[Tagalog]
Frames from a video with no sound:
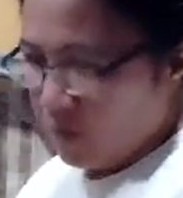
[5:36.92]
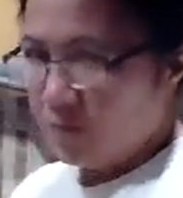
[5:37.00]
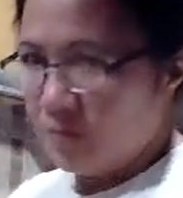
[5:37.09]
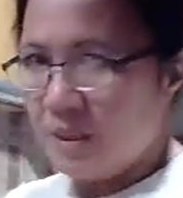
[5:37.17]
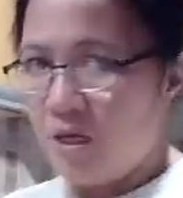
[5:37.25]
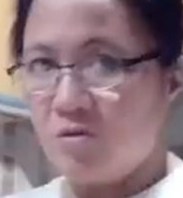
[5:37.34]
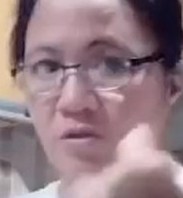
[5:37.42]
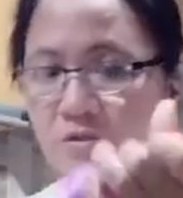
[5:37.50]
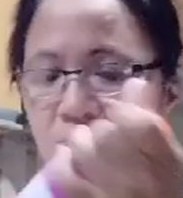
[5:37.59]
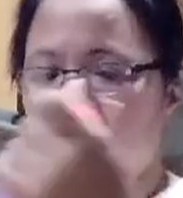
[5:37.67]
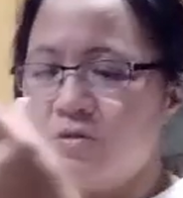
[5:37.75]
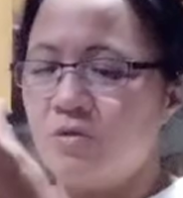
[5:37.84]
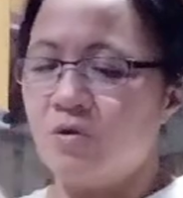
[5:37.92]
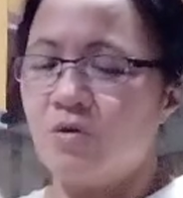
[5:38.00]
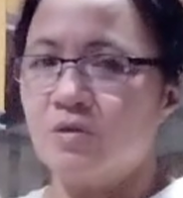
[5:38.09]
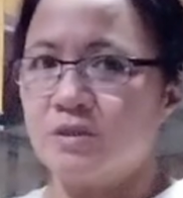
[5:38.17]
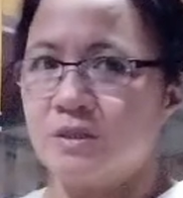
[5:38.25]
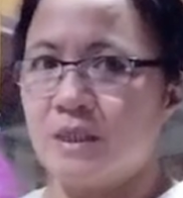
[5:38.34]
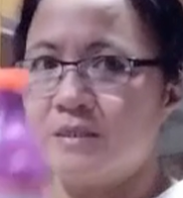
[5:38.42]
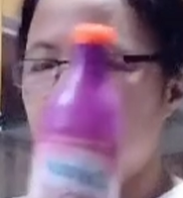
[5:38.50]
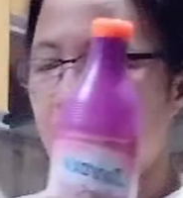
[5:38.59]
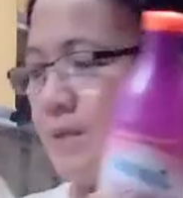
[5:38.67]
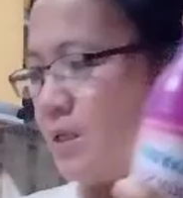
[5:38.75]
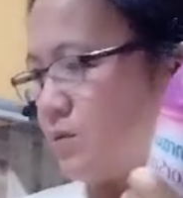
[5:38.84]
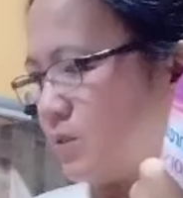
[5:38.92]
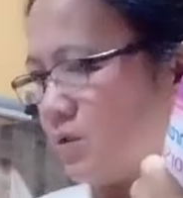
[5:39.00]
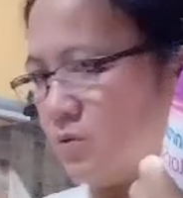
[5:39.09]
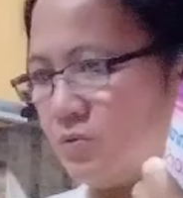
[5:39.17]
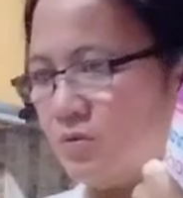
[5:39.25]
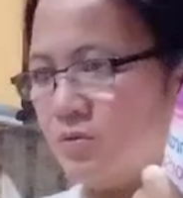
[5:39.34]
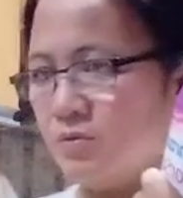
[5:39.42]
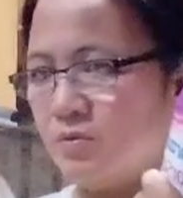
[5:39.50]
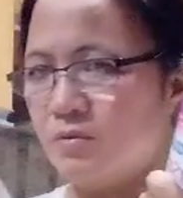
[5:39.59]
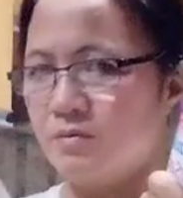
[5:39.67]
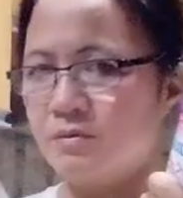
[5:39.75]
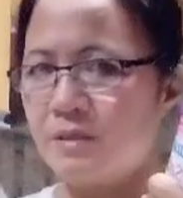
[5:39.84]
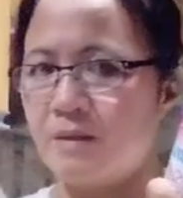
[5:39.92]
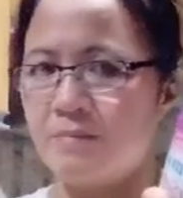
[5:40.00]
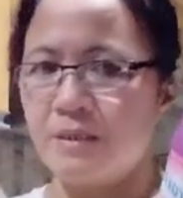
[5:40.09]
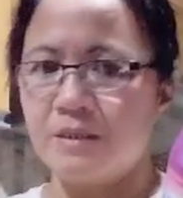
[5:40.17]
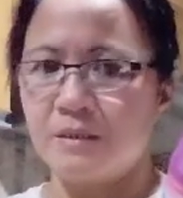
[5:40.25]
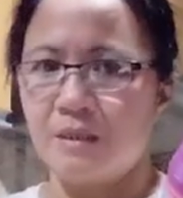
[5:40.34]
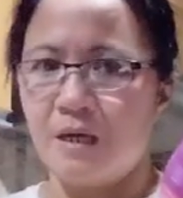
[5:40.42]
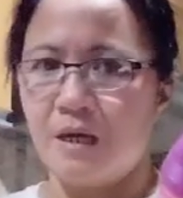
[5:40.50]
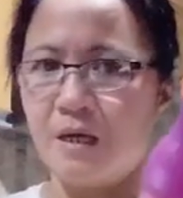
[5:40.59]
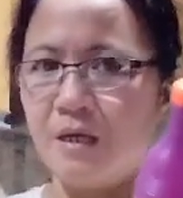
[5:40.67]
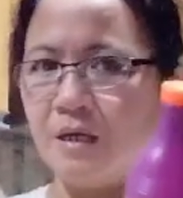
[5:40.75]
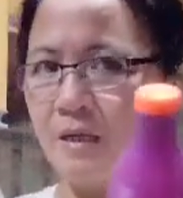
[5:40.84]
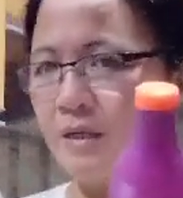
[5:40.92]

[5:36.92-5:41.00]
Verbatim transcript: Pumili ako ng Sonrox kasi meron akong damit na